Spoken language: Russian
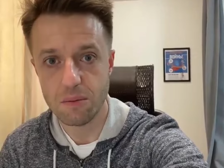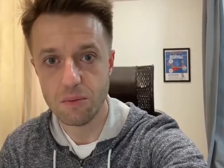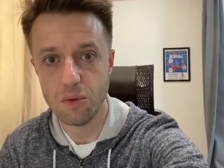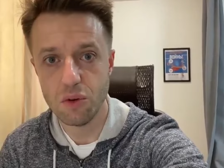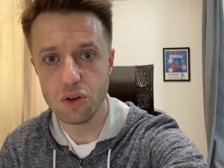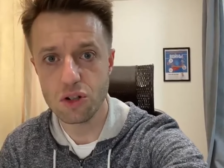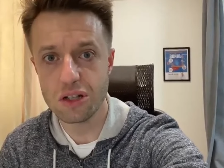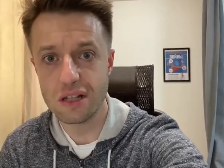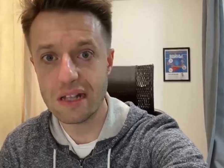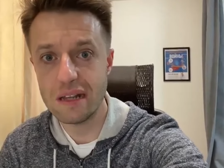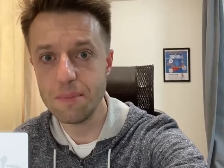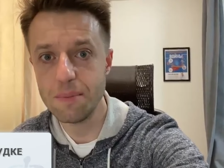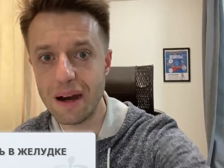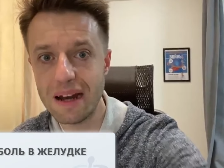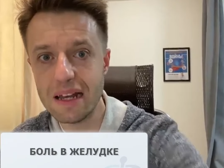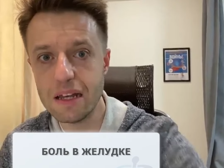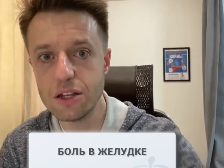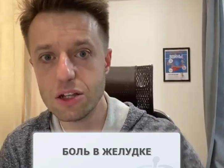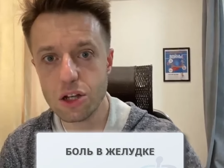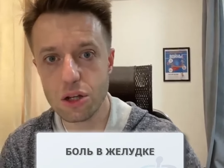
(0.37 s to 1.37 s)
Может ли
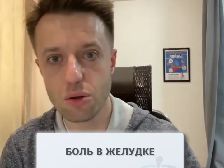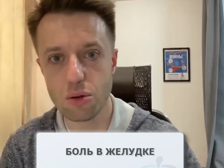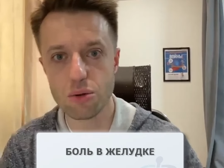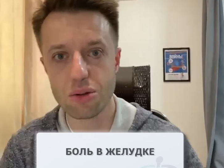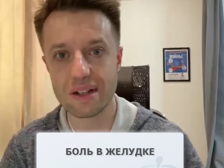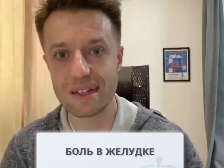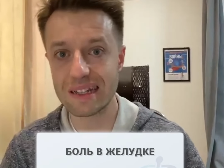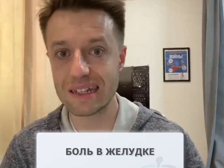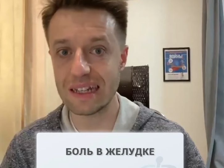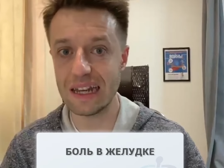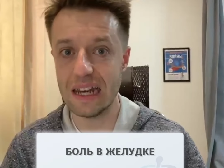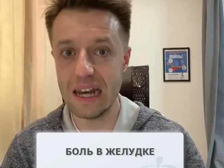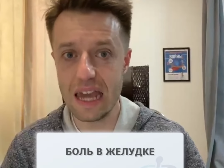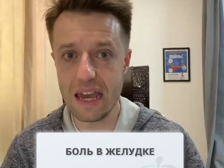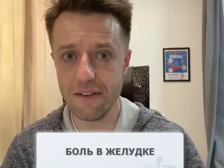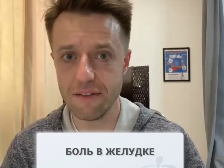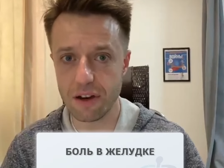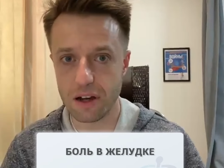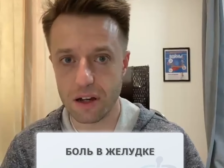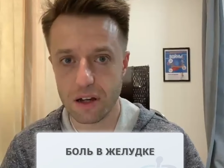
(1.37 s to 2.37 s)
болеть желудок
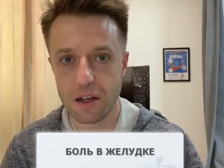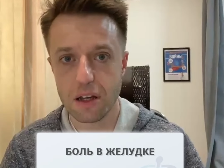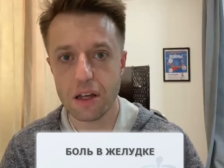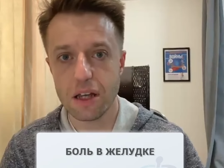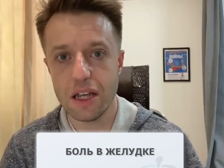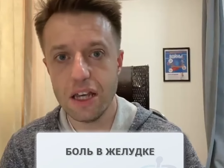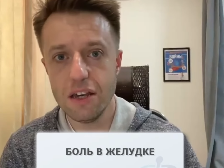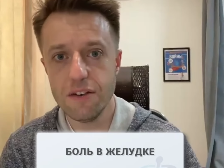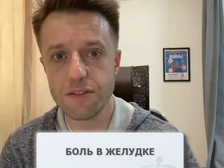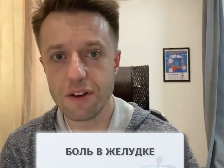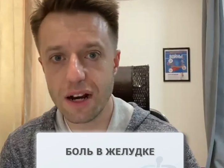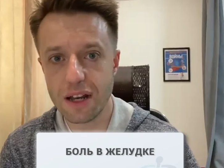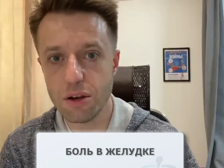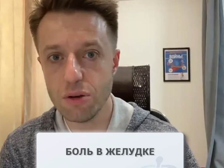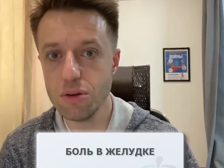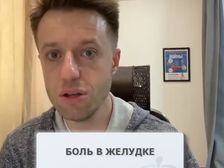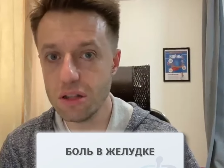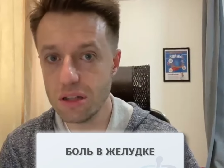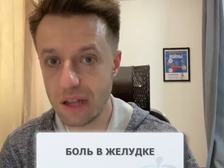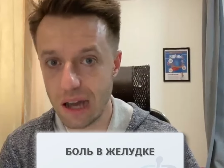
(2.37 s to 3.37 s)
слева и в
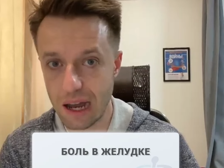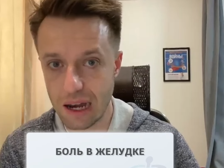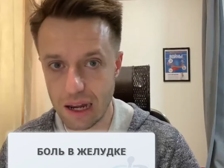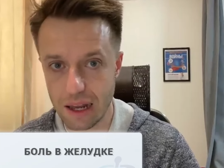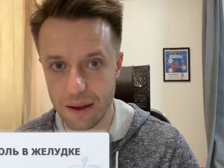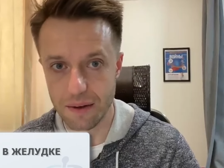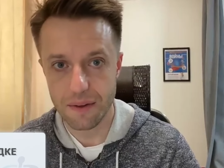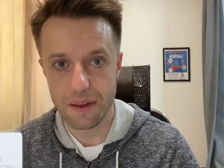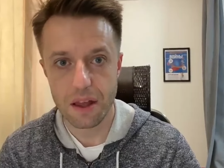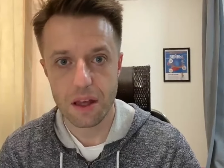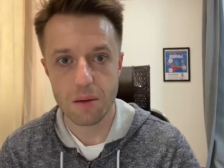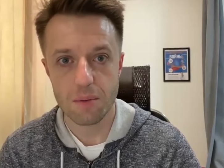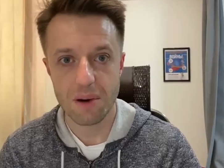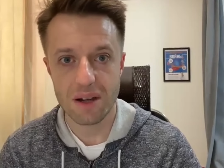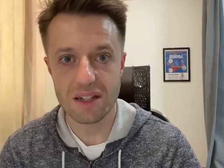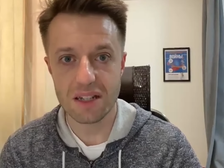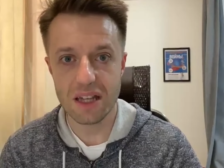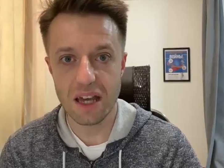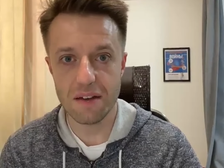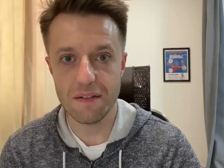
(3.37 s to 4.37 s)
районе талии?
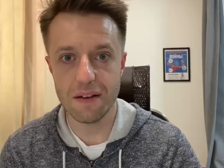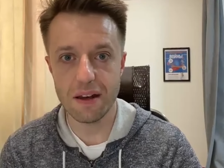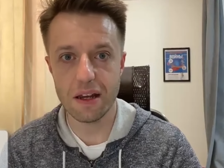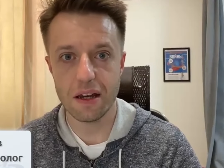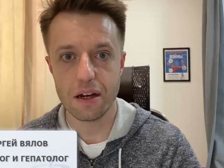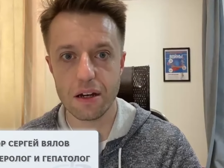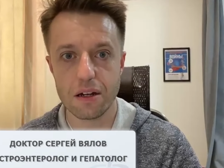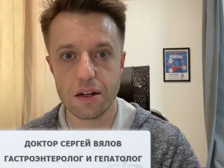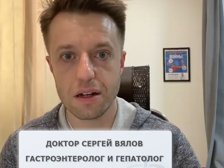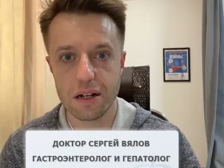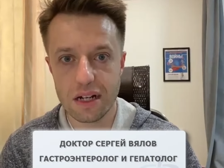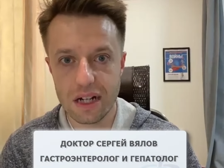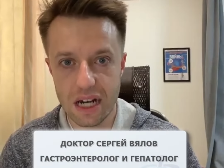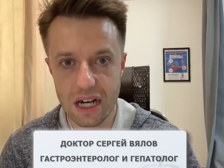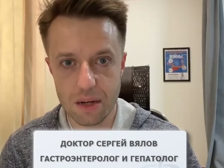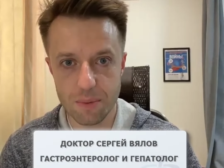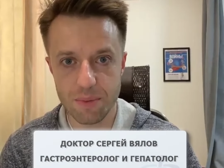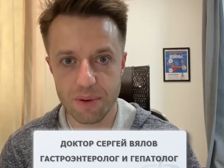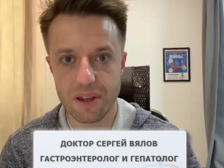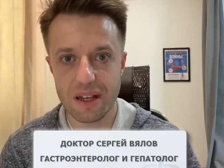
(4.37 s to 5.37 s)
Поставили
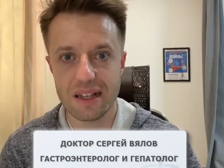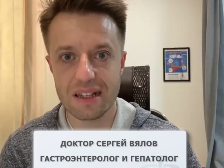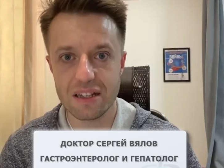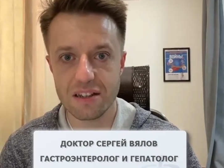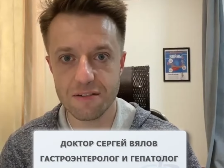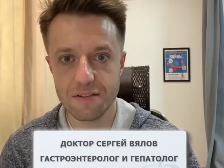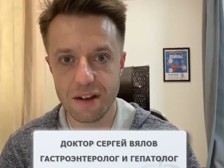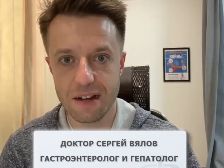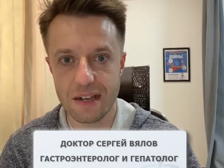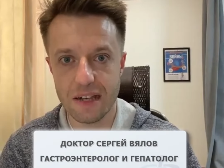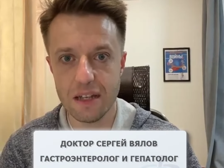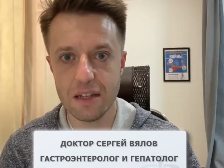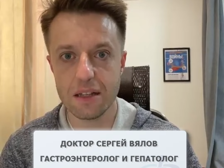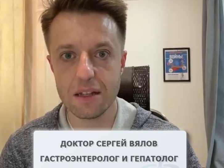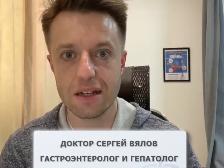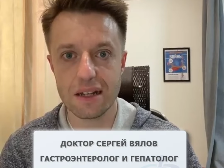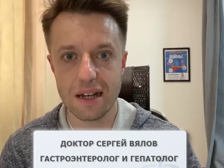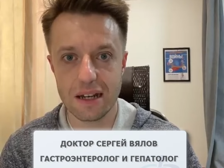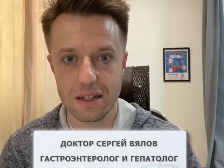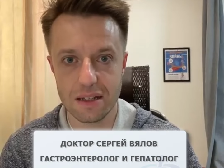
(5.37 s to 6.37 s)
герб,
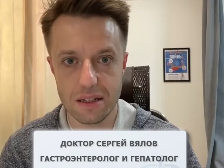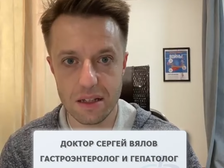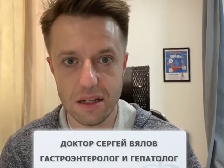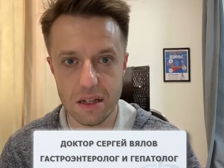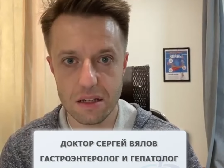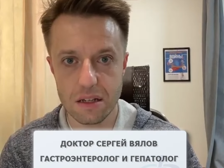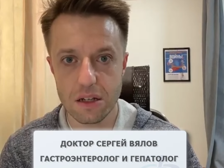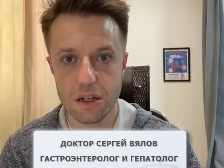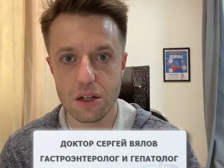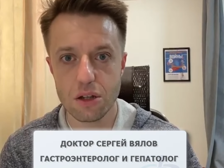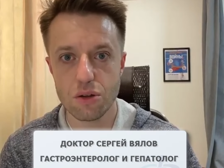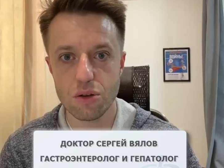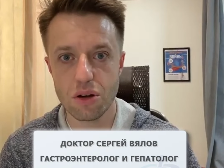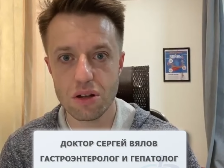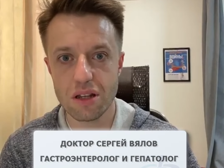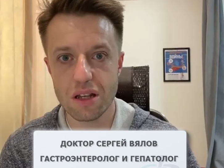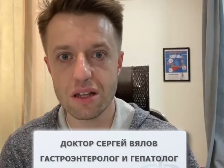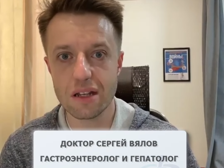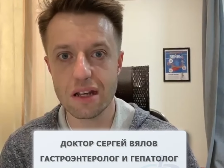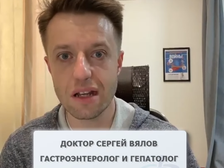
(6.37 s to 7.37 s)
эзофагит, гастрит,
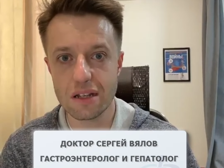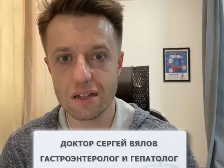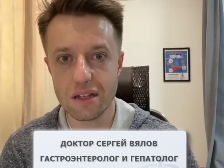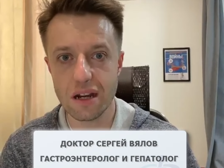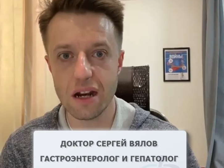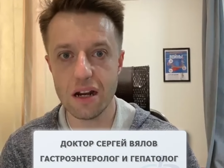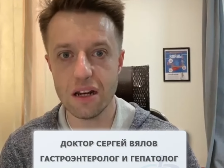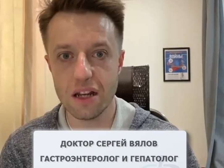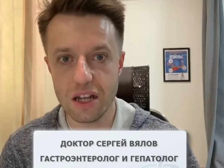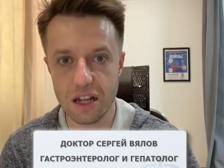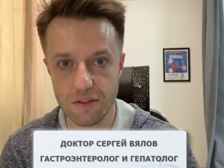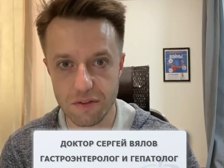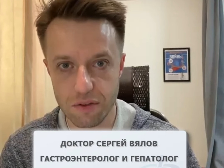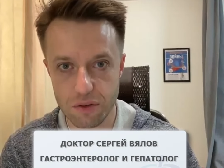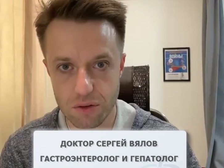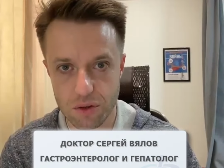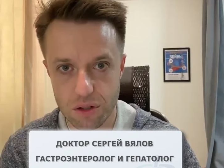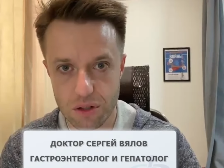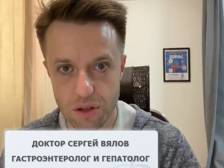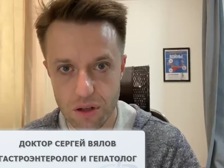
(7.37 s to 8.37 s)
дуоденогастральный
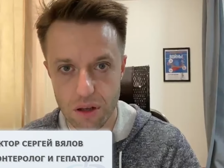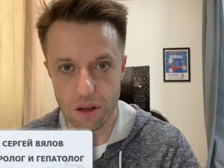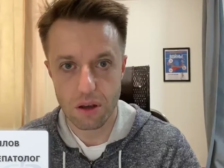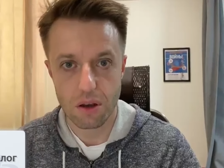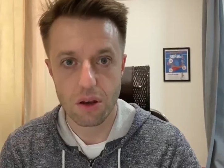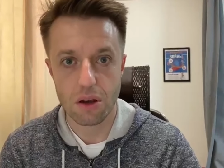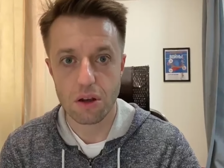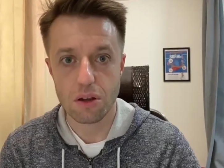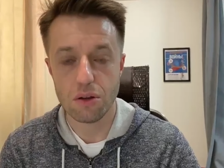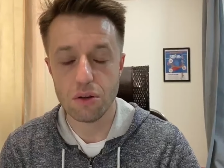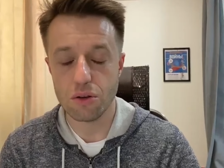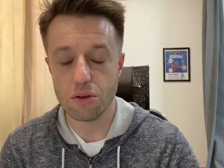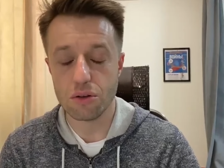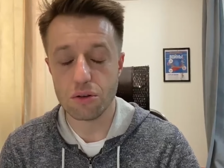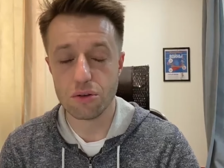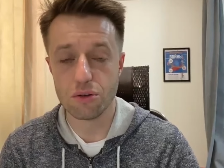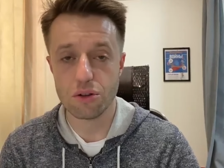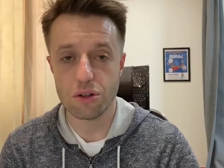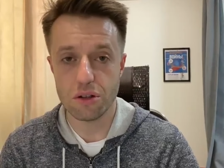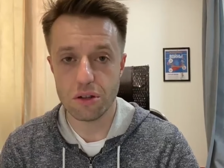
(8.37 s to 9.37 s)
рефлюкс. Ну,
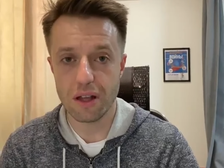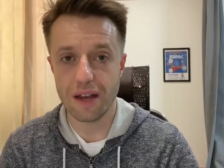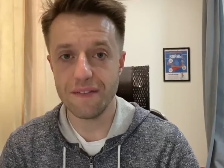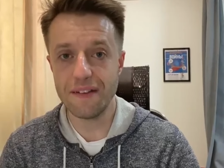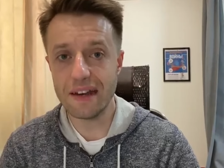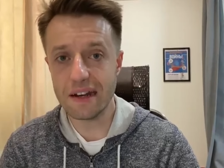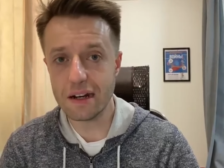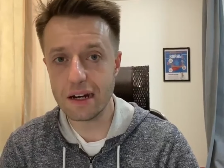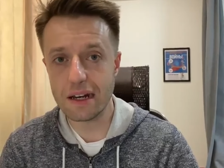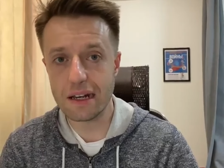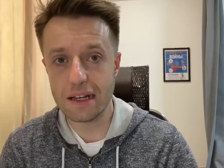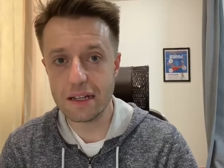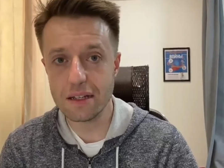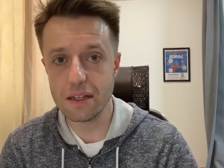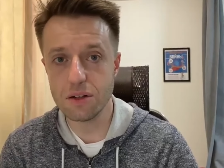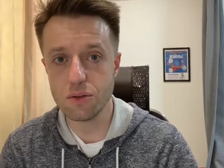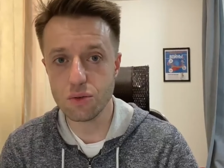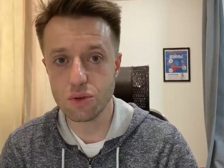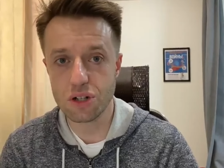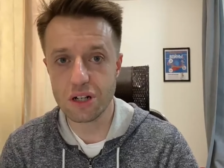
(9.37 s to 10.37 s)
слушайте, наверное,
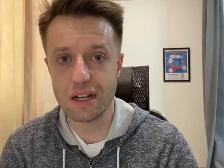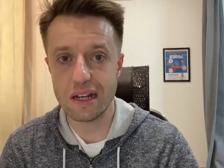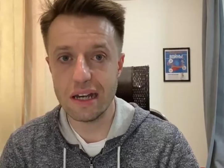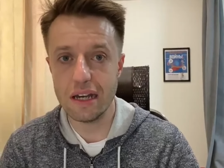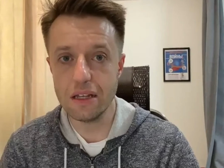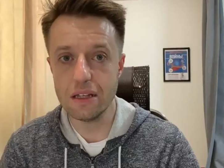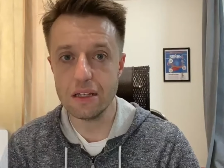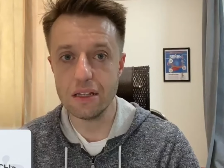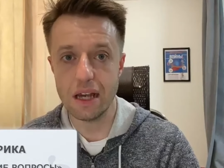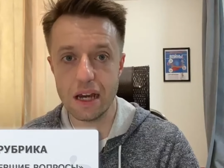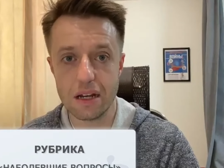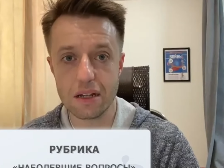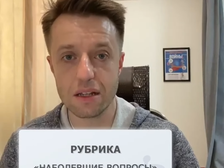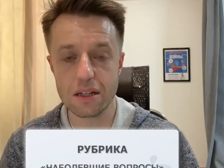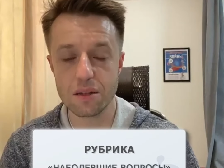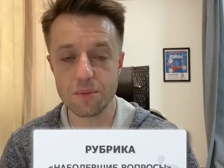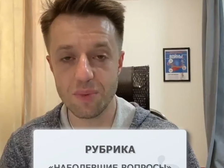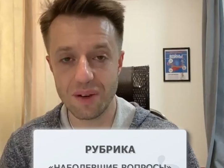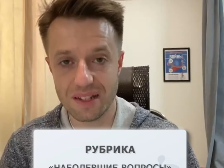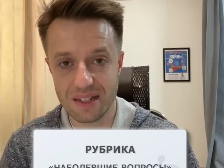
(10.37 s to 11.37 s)
если уже эти
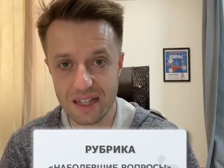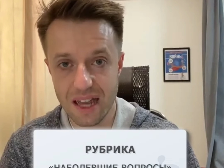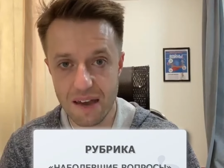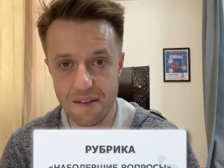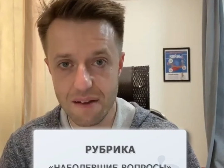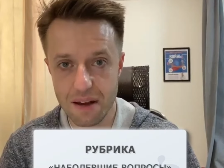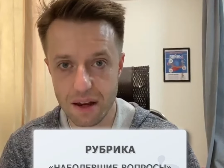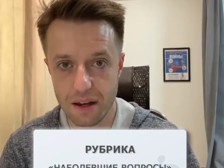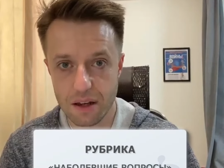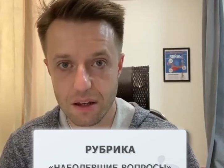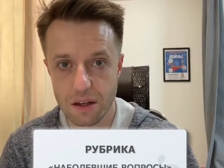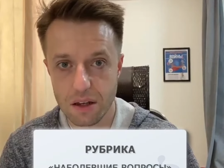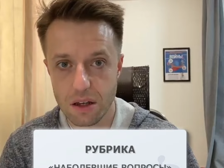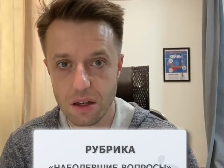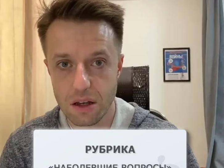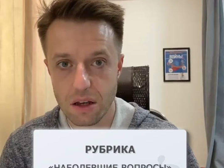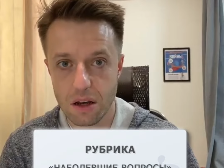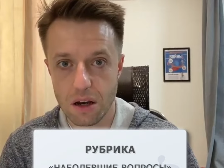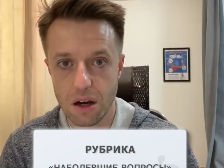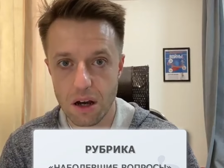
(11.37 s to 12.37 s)
диагнозы поставили,
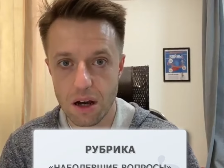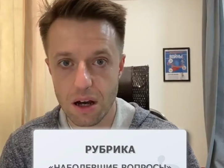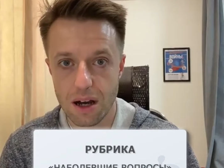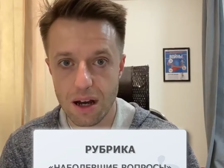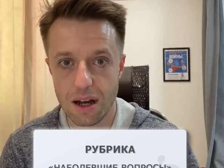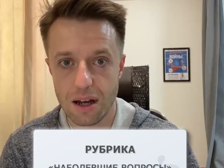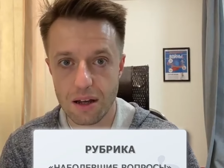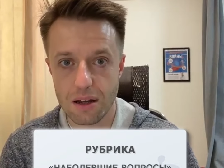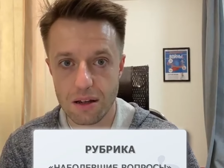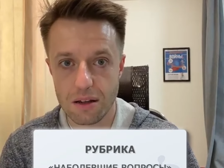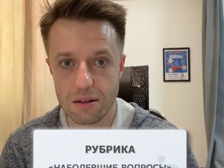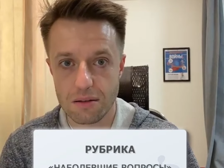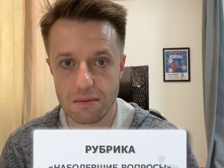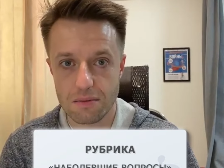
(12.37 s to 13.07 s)
а,